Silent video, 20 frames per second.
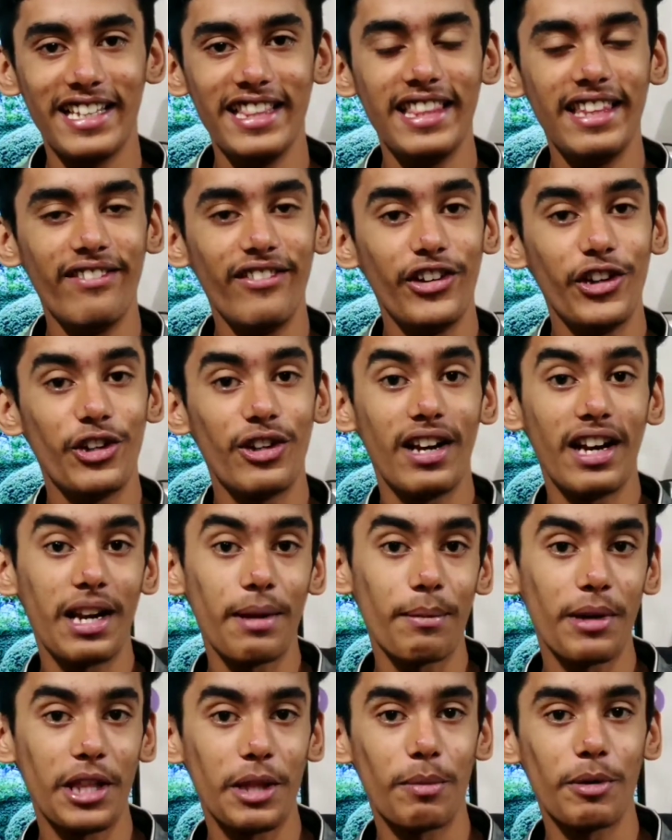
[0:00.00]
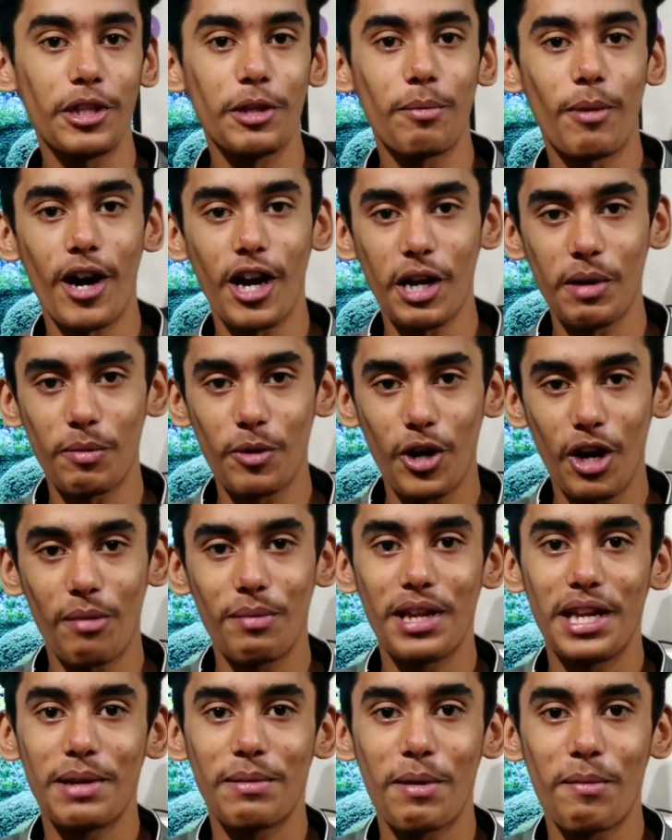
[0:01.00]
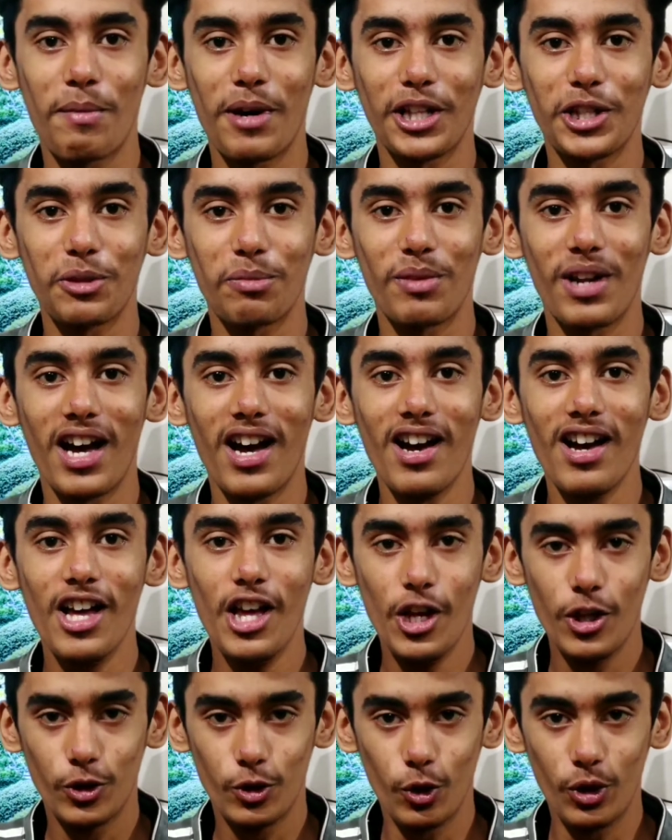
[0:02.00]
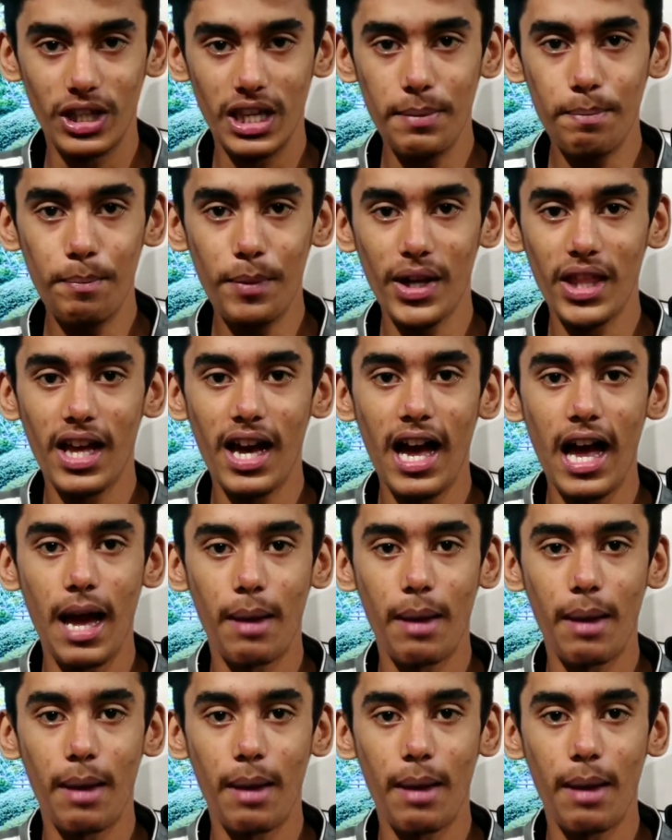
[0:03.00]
இந்த வீடியோவில் நம்ம எதை பற்றி பார்க்க போகிறோம் அப்படின்னு நம்ம பார்த்தோம்னா ஸோ இப்போ தான்